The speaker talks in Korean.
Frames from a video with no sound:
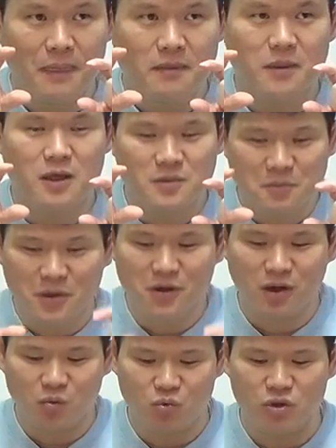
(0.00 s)
근데
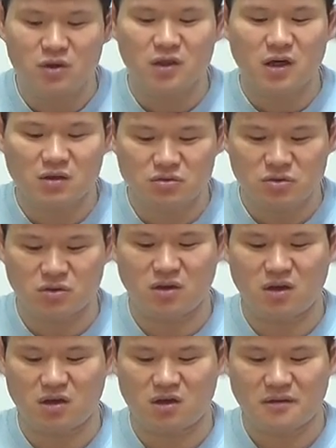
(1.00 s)
스피커가 위를 향하고 있어
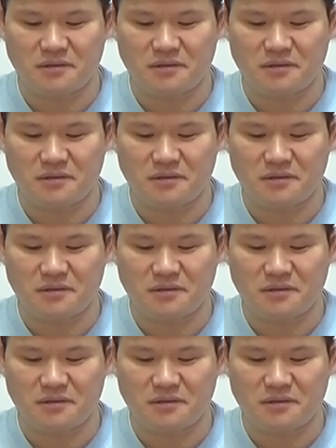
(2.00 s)
이렇게.